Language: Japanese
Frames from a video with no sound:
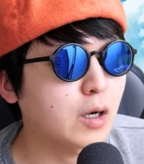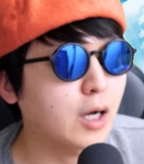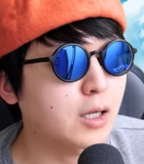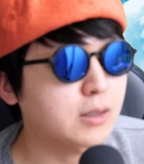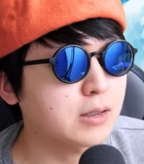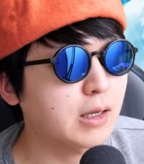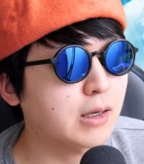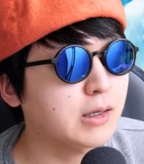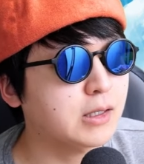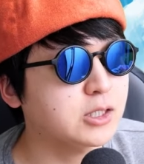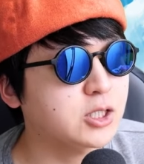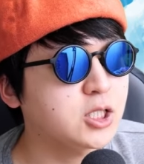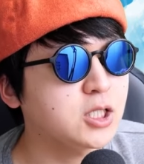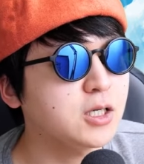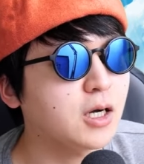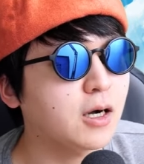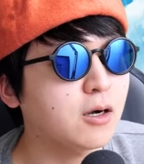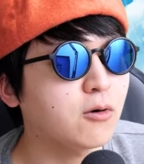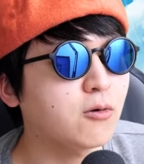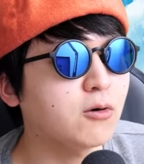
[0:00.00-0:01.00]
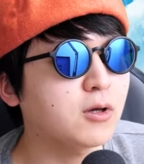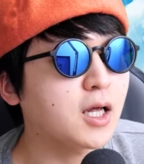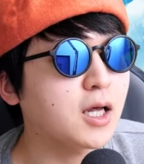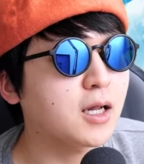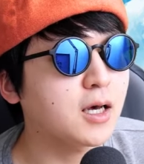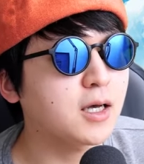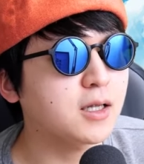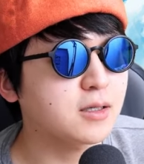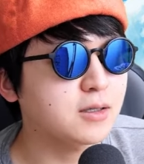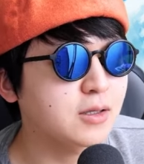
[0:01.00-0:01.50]
新しい学校だ
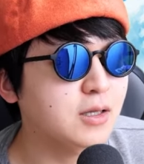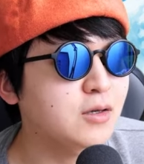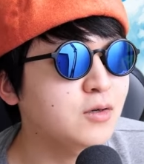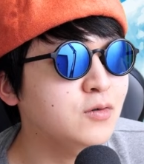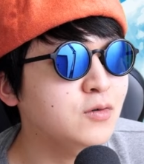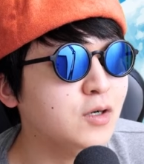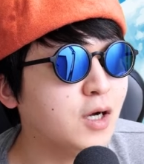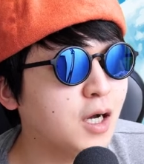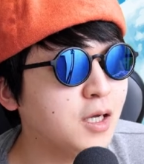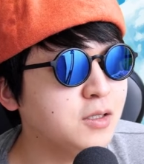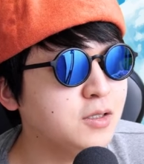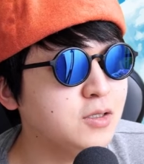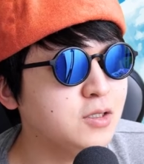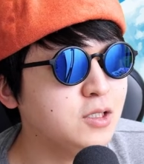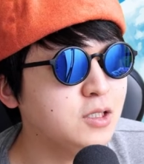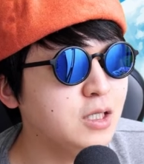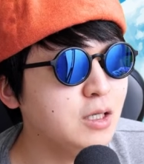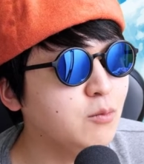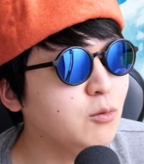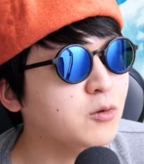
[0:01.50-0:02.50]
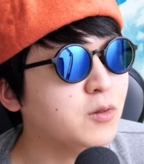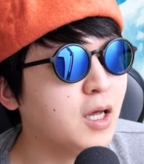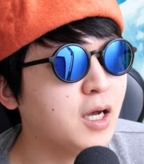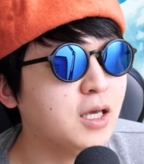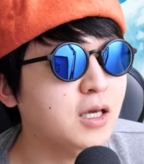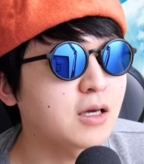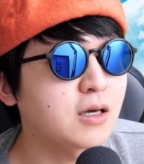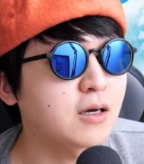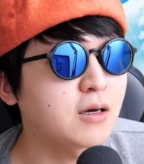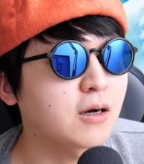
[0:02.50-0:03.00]
なっていう感じでもな
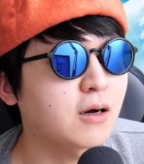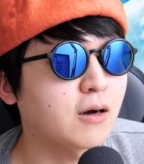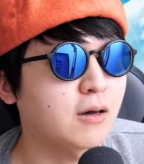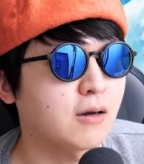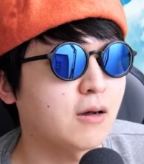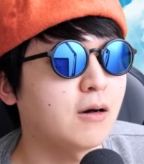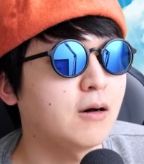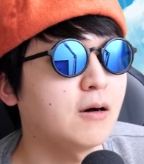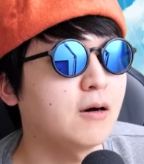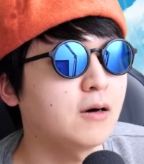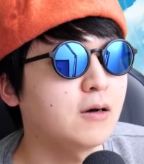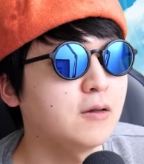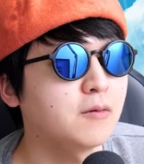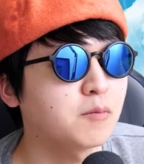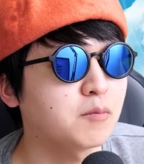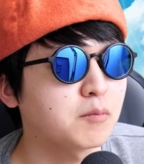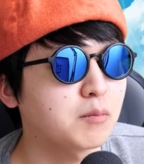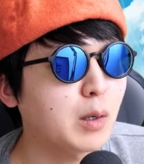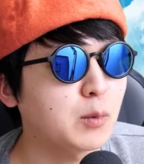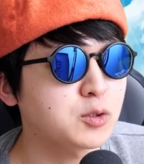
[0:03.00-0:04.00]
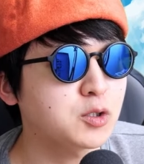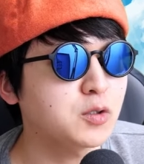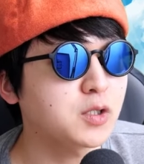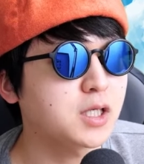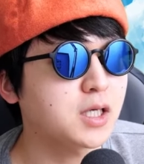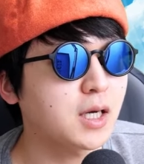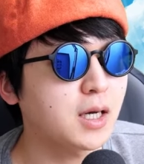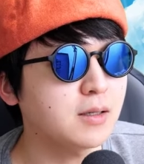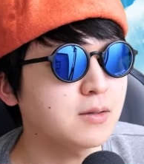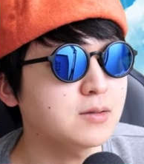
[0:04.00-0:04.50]
いかな。まあ、もちろん
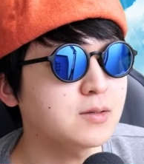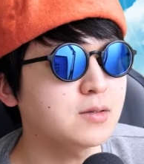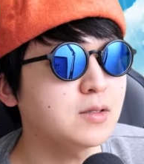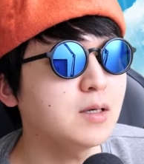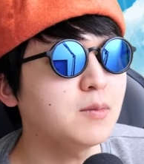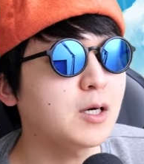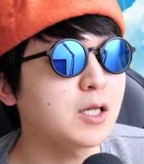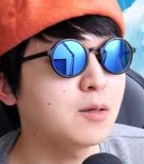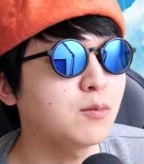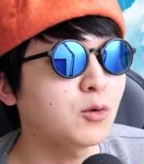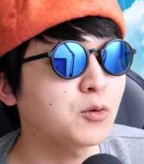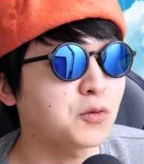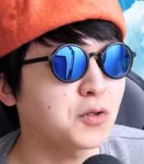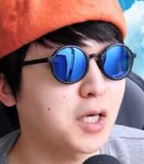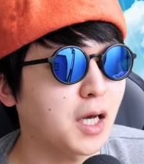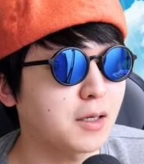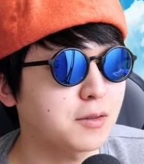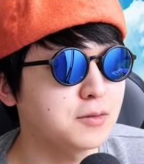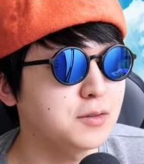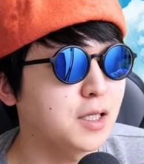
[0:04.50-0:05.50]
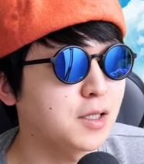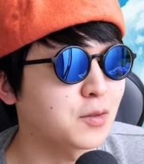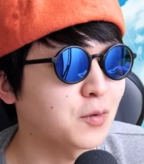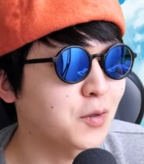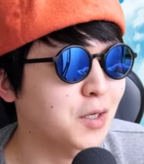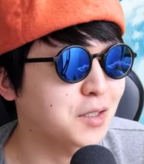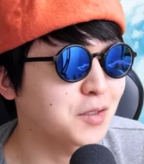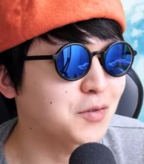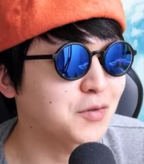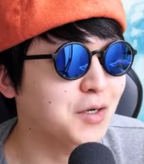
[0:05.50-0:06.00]
比較すればねもっと100年と
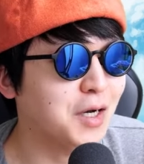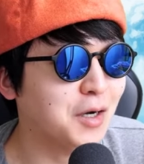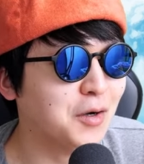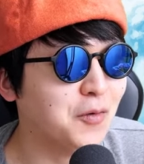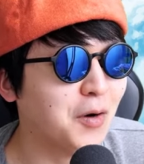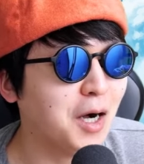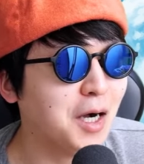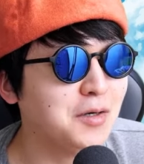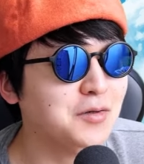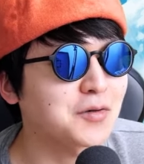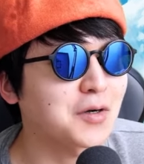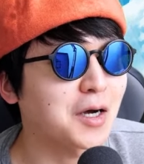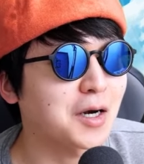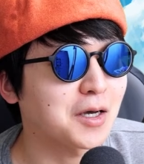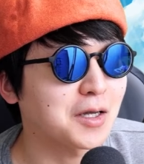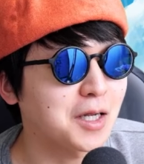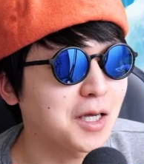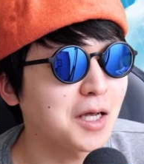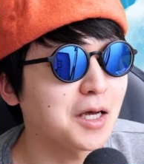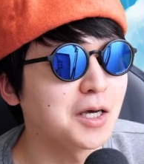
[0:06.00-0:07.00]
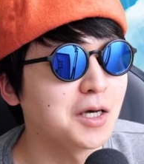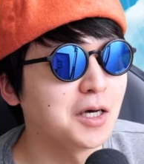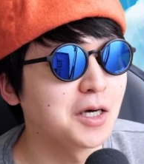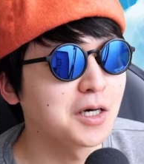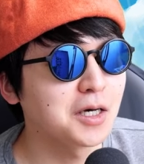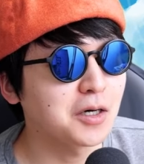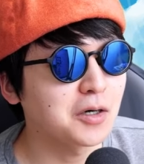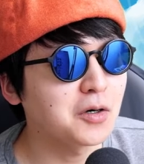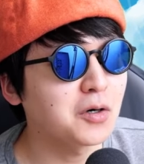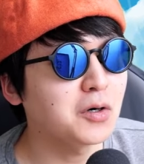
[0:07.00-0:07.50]
かっていう学校あるからね、
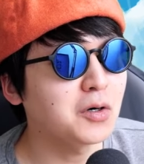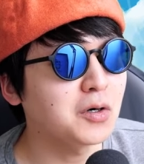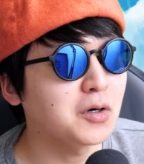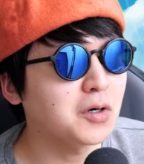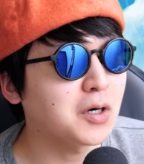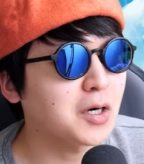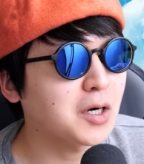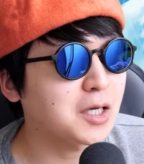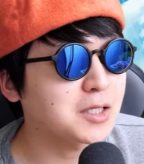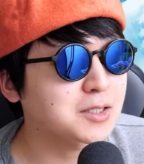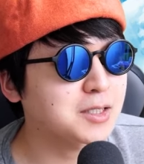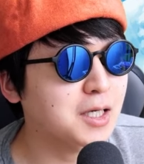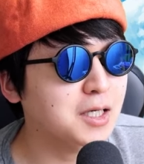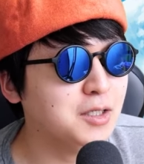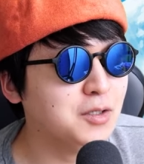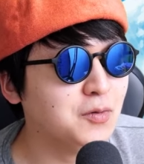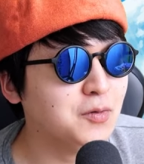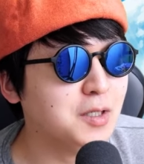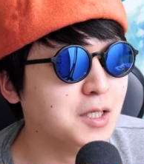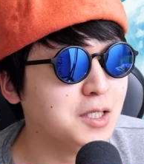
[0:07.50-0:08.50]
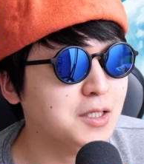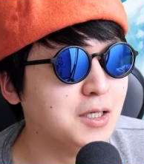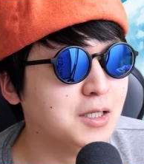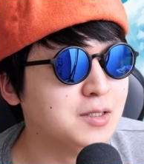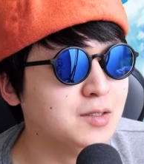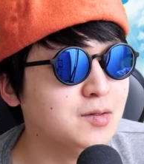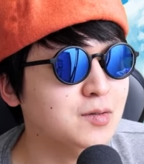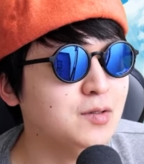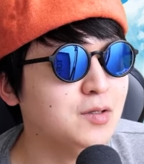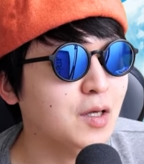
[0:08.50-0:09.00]
うん、浅いような気が
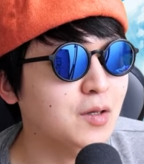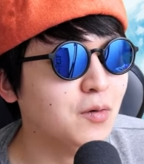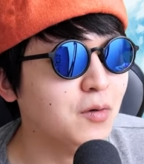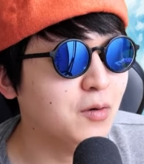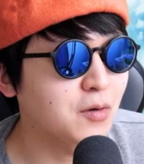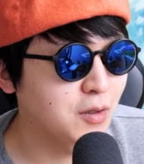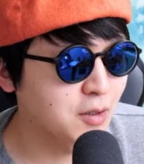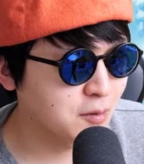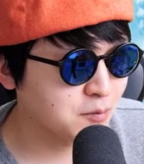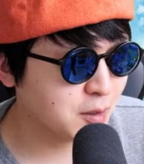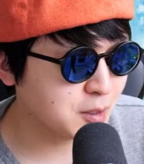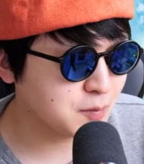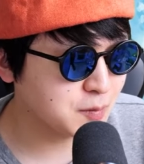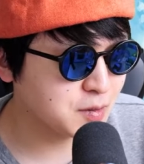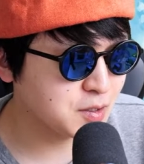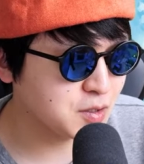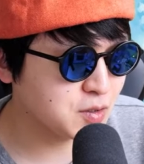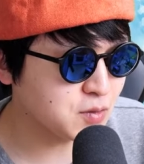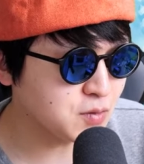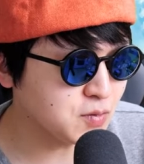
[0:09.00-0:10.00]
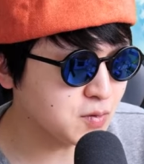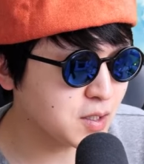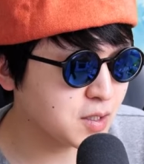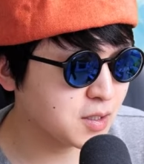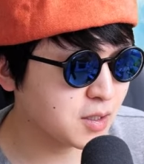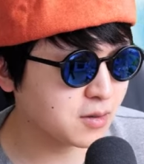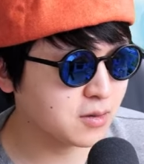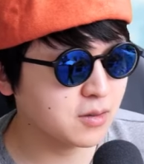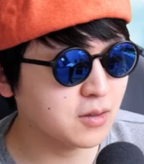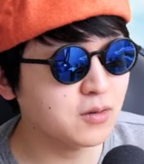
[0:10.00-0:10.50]
するけど、まあ、でも20年
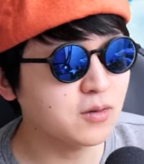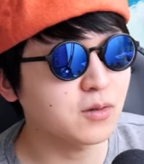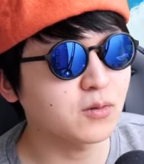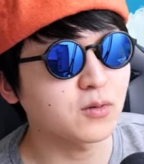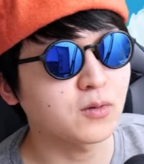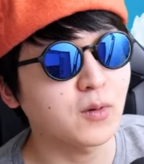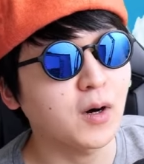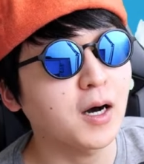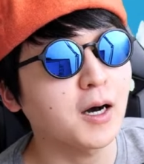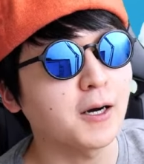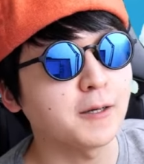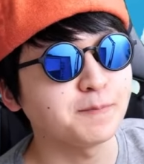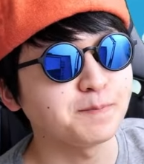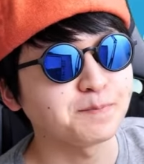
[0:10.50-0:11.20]
やってるってことは